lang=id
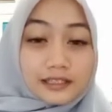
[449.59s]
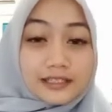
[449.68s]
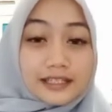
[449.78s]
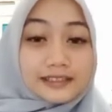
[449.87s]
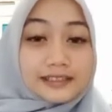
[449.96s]

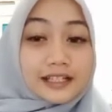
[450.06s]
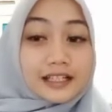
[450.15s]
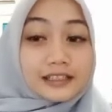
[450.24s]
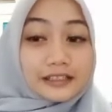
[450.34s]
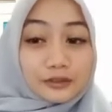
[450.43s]
dan
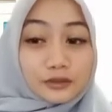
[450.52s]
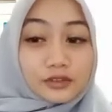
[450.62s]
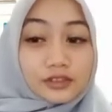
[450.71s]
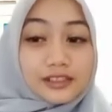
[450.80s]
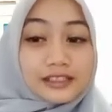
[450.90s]

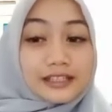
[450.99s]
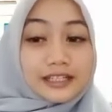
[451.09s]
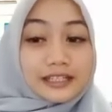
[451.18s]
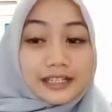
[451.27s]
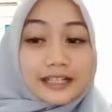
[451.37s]
sekaligus
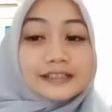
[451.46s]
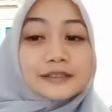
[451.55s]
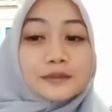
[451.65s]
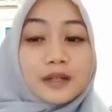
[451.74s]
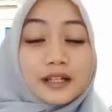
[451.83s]
dijadikan
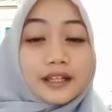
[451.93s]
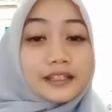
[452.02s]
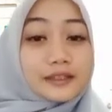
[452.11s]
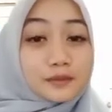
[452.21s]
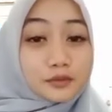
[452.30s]
sebagai
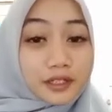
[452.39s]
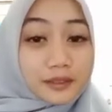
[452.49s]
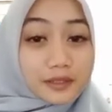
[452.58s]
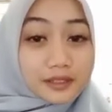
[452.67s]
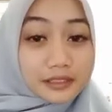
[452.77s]

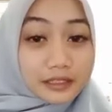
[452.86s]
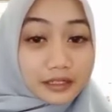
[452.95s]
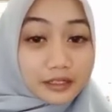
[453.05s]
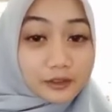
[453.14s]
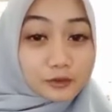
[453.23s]
hiburan
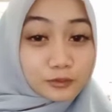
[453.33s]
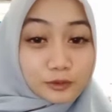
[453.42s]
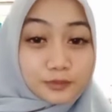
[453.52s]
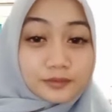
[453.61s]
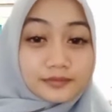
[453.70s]
masyarakat umum.